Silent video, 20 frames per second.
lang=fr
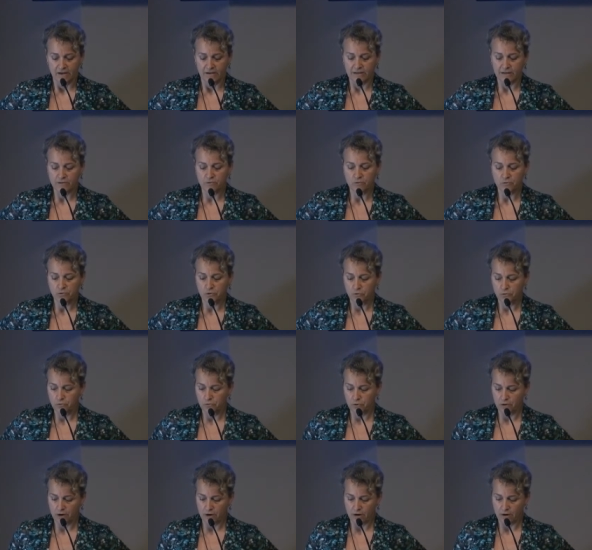Il y a donc
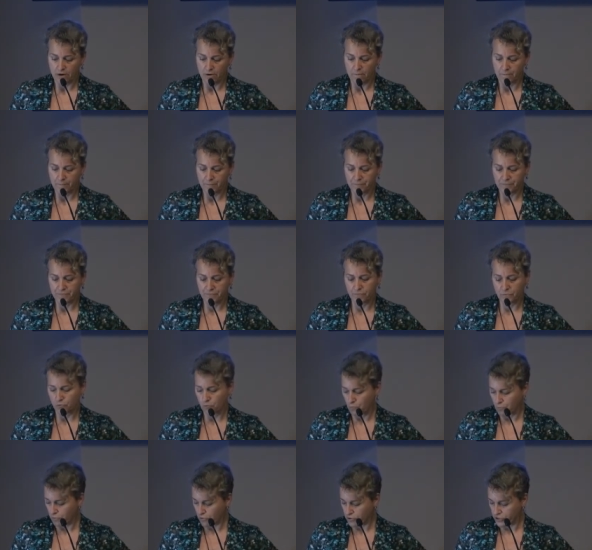eu
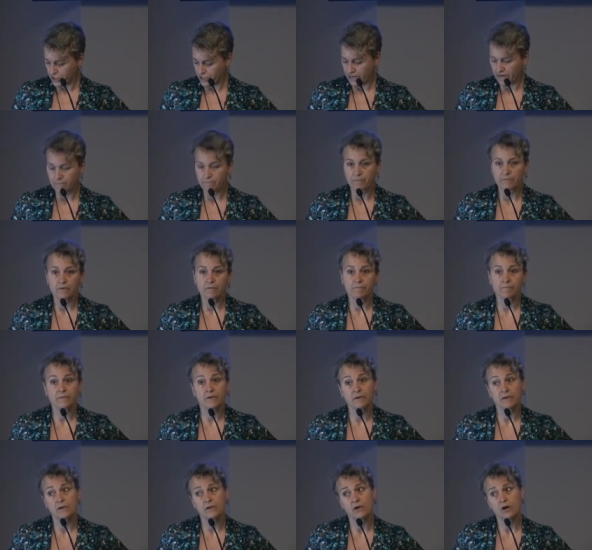deux projets
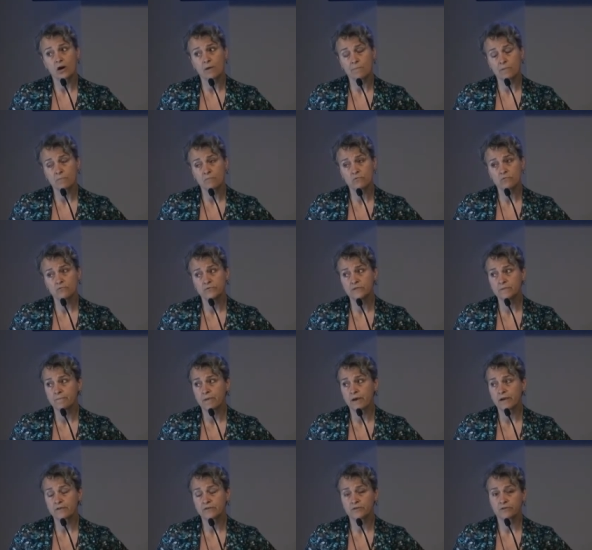et il n'y aura pas beaucoup
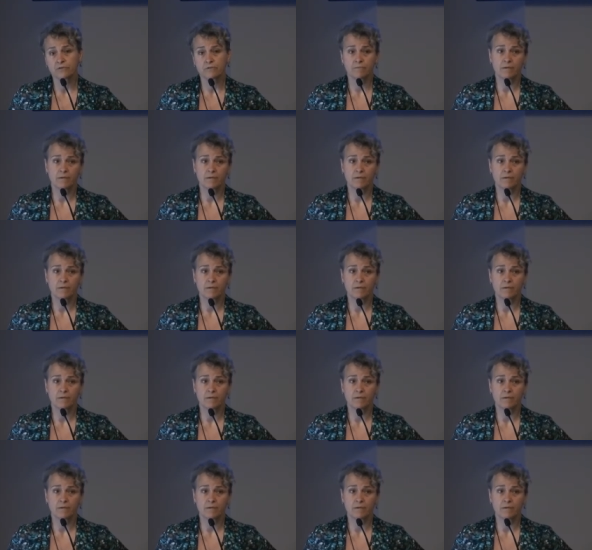d'images.